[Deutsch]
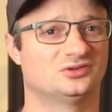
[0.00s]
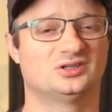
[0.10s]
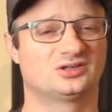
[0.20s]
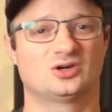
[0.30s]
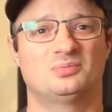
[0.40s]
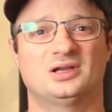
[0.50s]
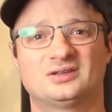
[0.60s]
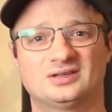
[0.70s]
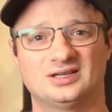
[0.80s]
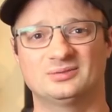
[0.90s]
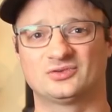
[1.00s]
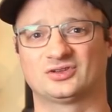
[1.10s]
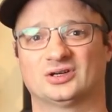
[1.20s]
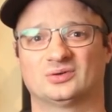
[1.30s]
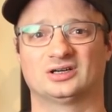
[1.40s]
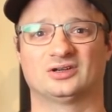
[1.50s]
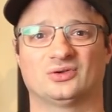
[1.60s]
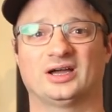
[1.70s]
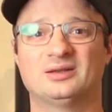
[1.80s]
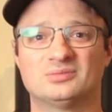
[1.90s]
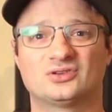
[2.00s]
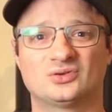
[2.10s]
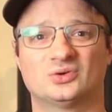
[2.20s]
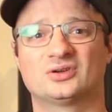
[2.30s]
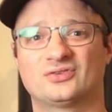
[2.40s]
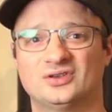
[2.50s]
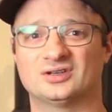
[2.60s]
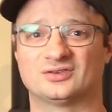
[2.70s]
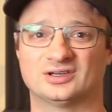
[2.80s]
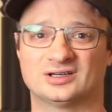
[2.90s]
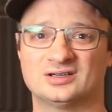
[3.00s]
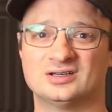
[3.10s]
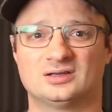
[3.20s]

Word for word: für die komplette Lebensdauer, also einbezogen sind, ja,